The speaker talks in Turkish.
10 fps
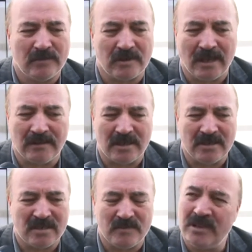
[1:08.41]

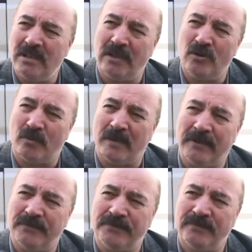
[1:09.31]
Rahatlayacağımıza inanıyorum yani.